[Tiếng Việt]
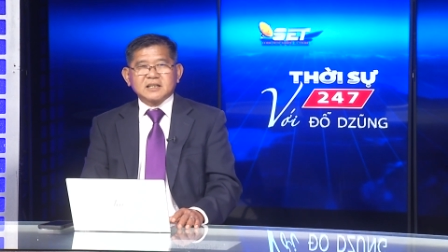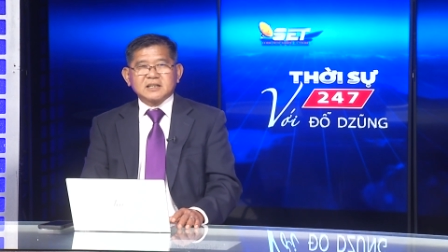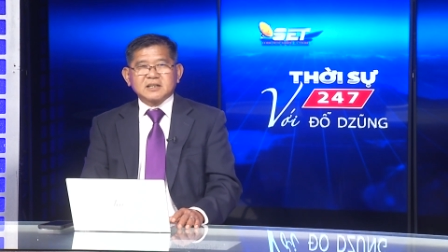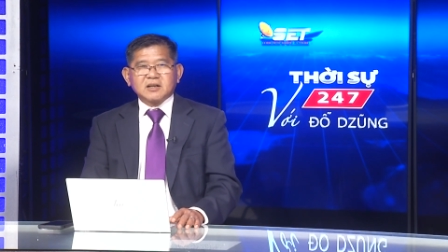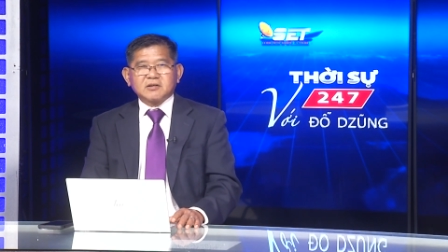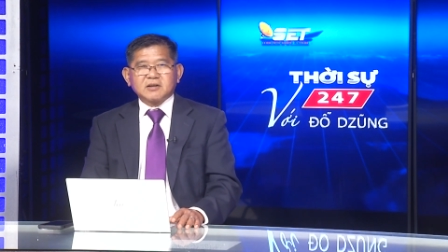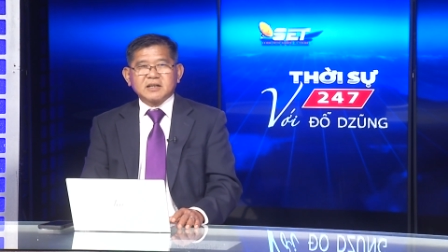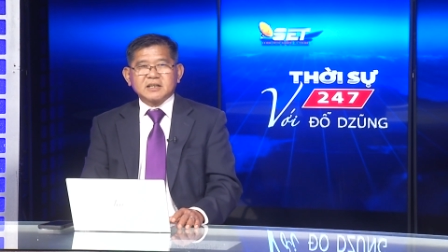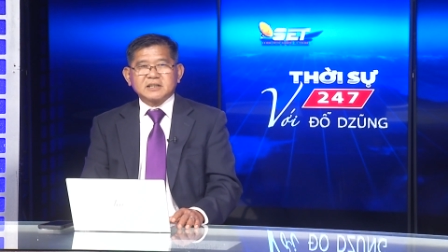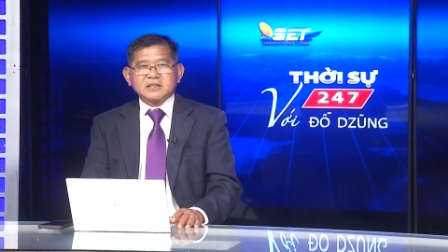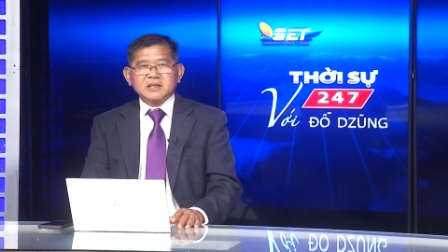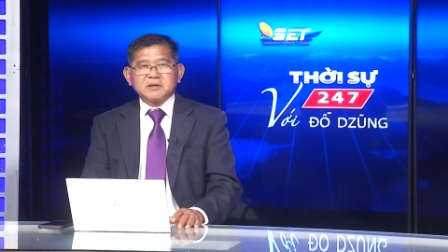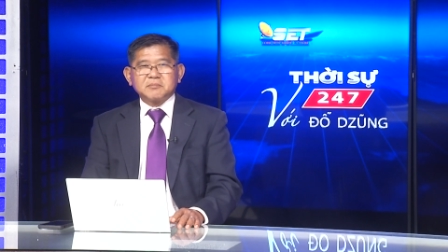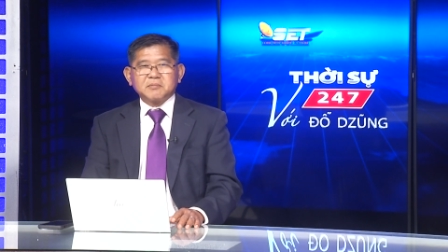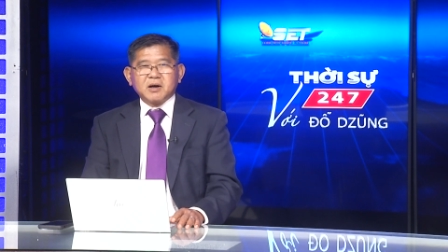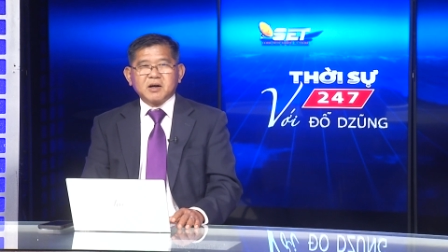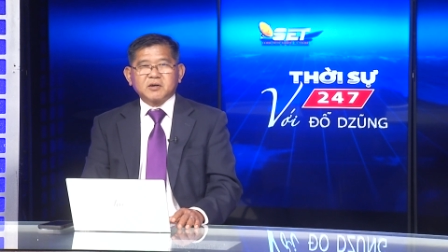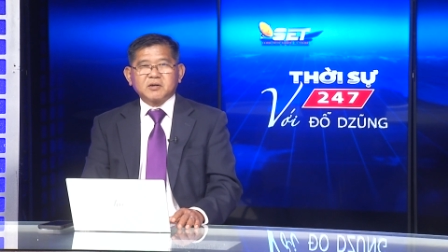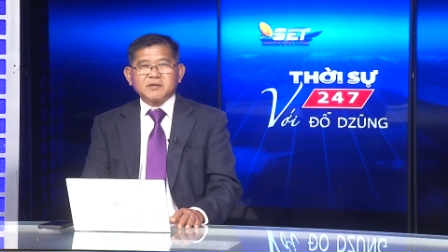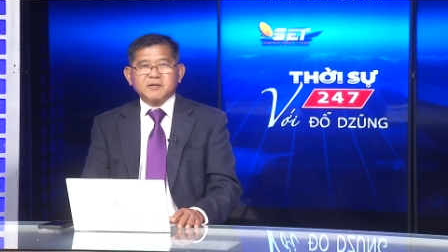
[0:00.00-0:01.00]
Sau đây
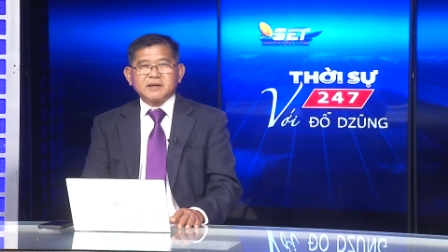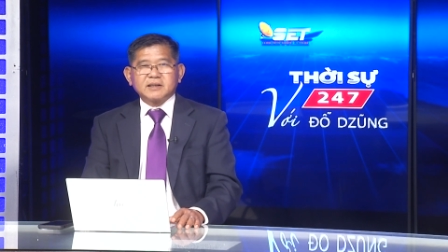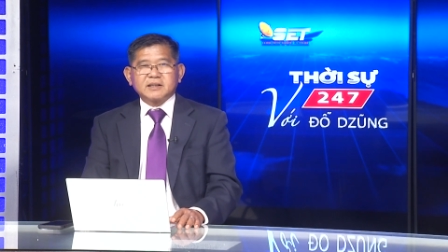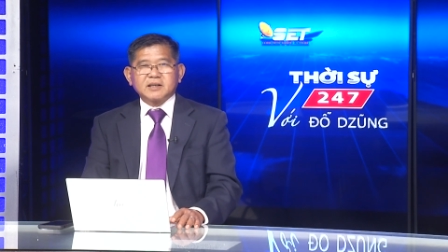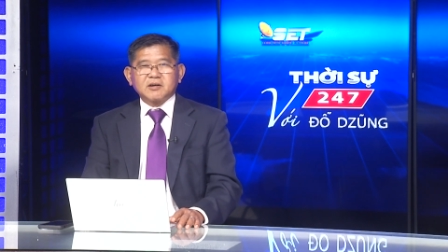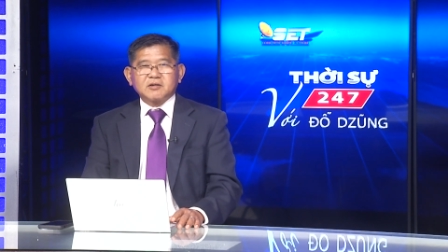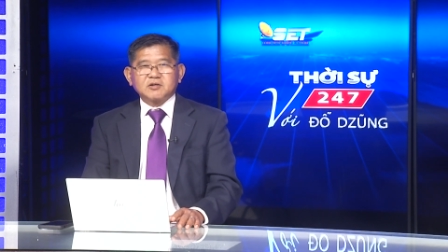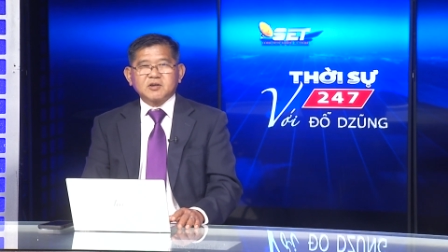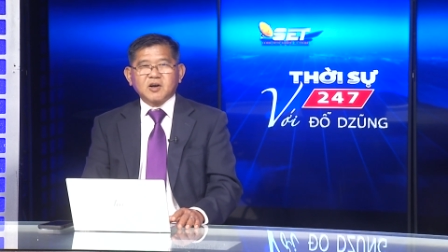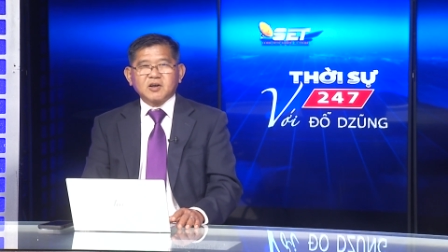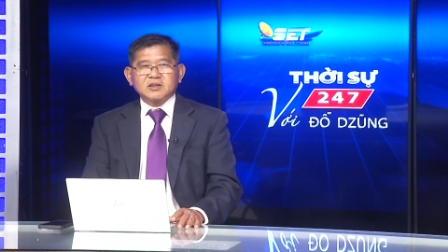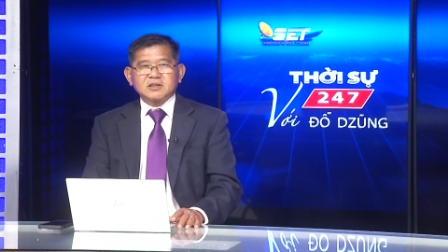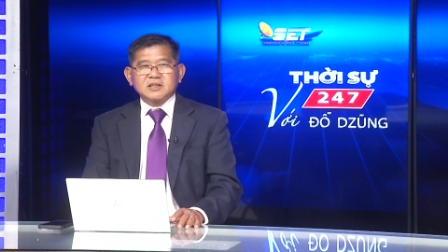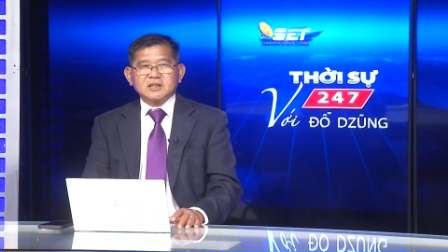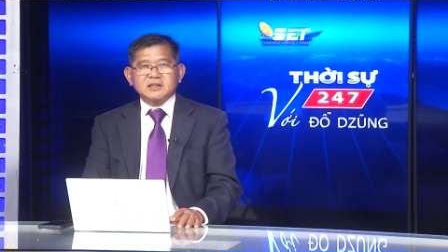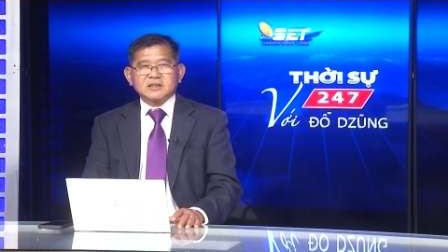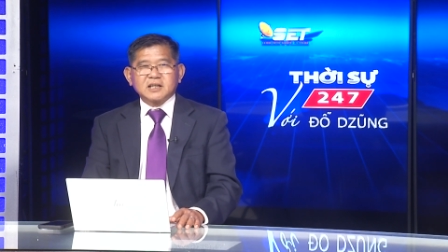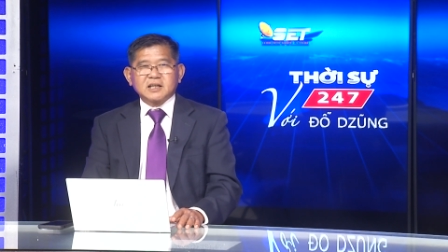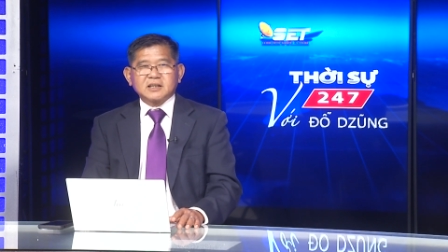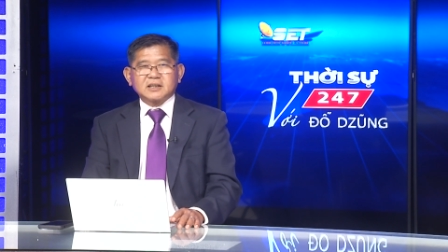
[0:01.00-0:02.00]
xin mời quý vị theo dõi
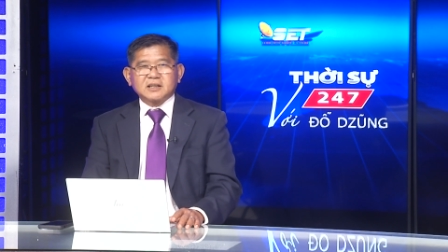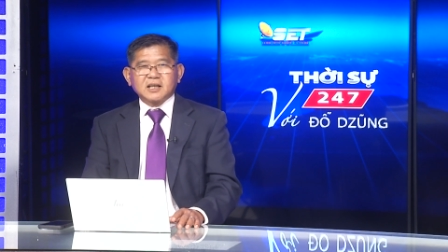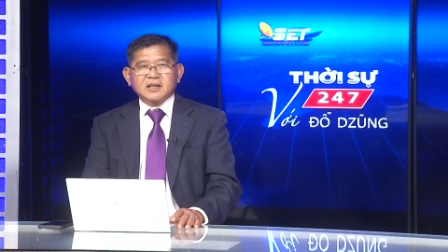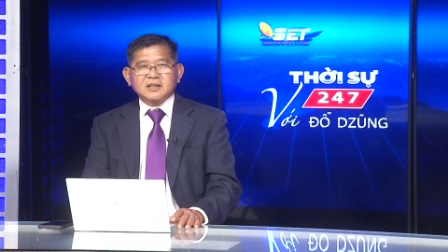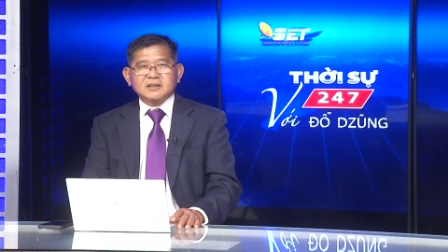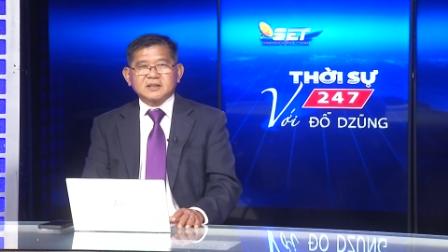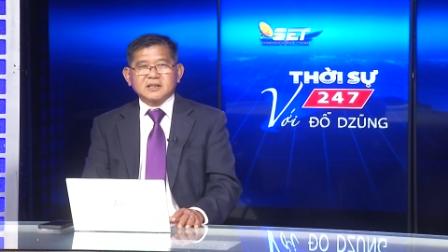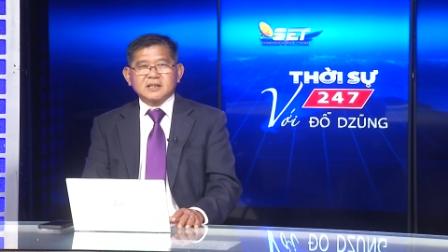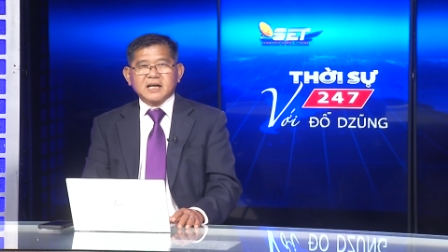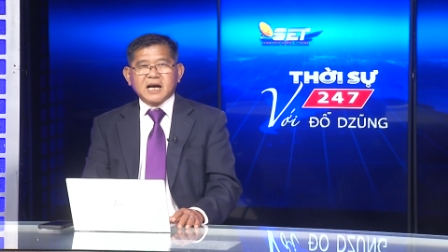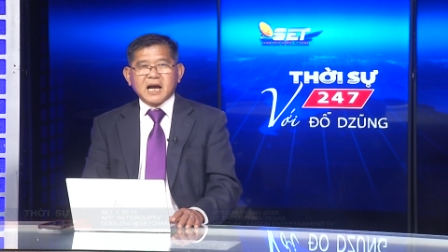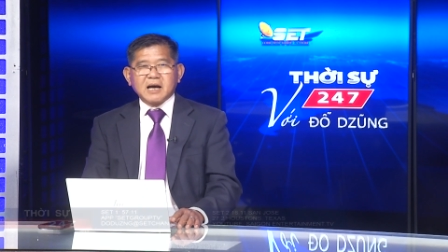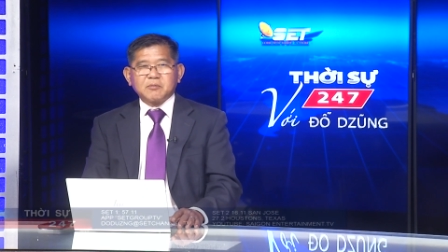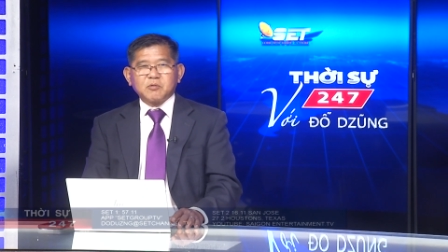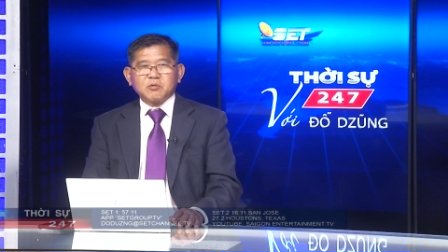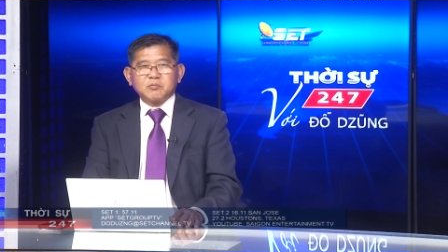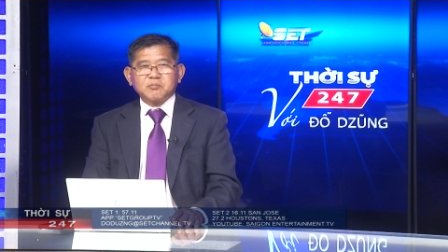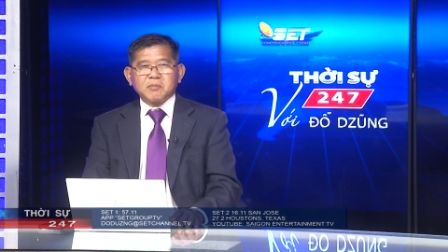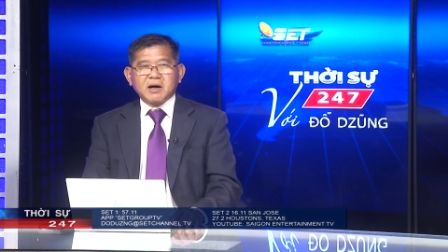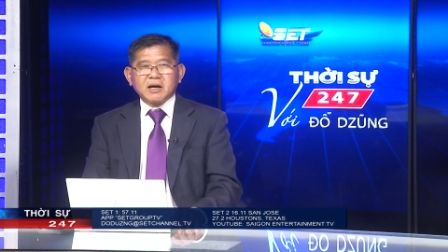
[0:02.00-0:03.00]
chương trình Thời sự
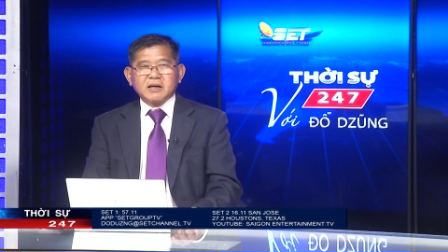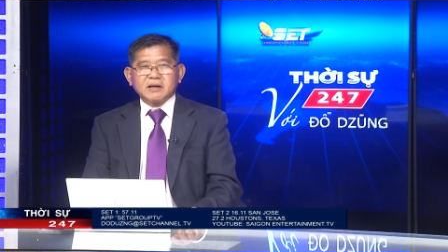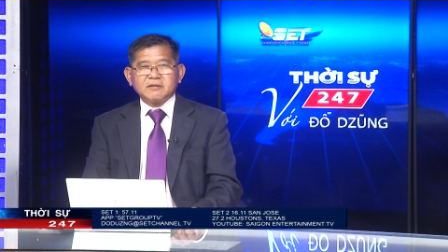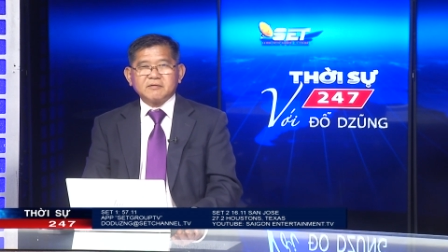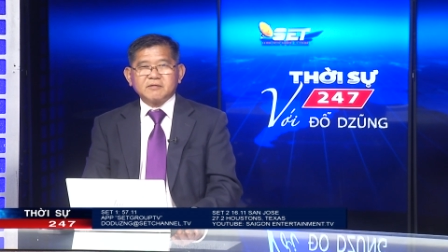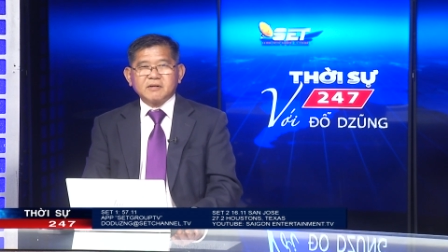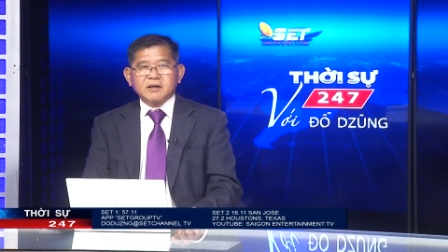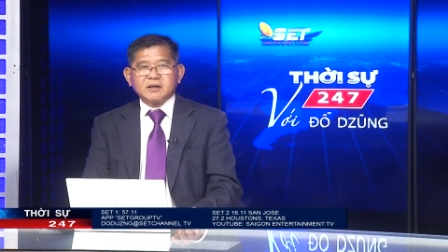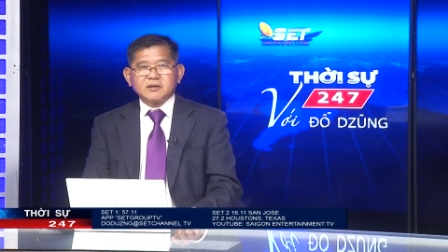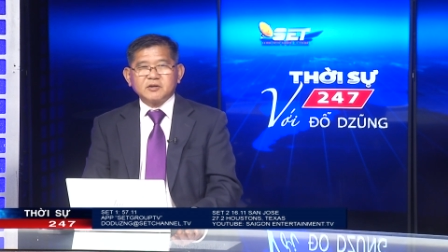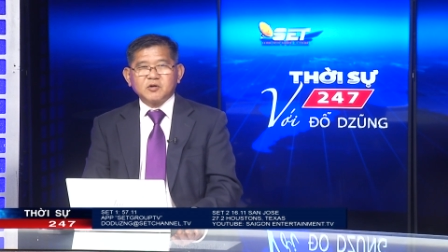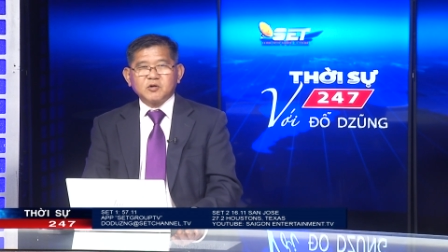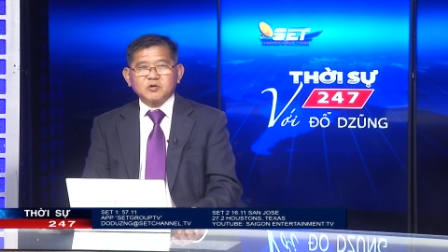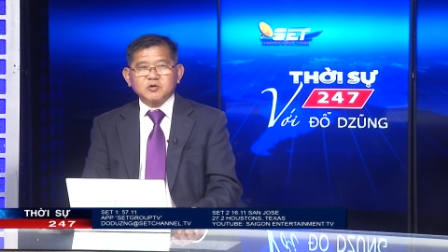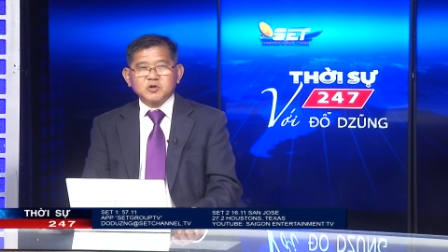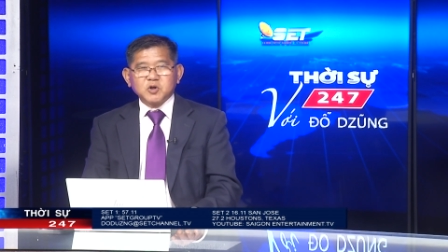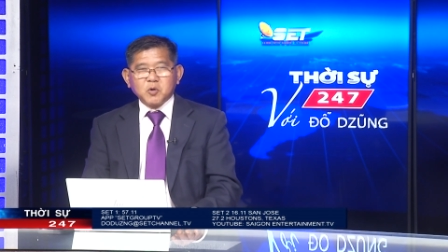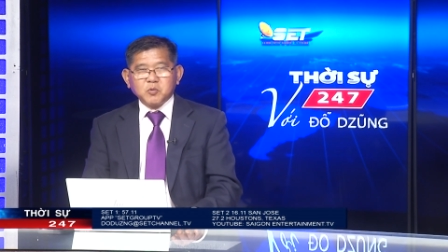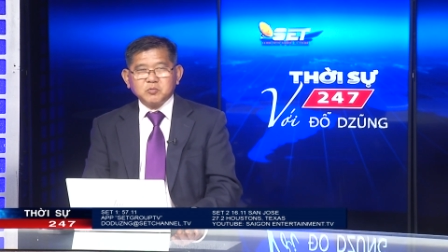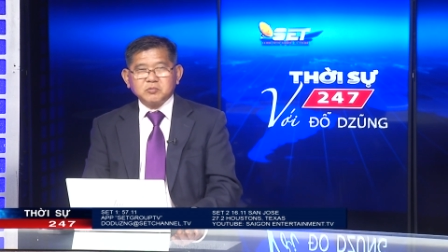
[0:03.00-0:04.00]
247 với Đỗ
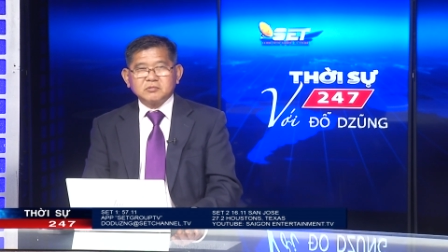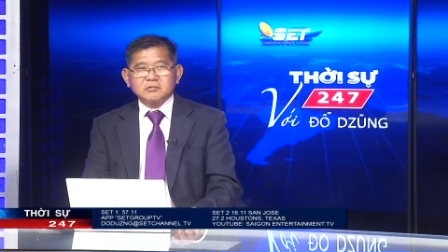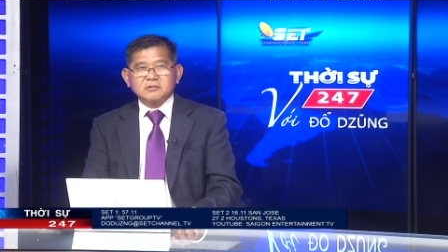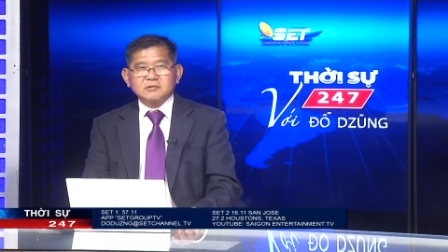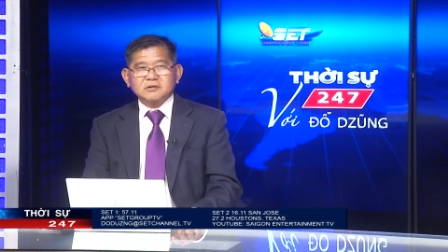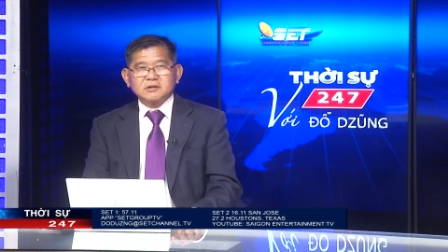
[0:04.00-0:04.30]
Dũng.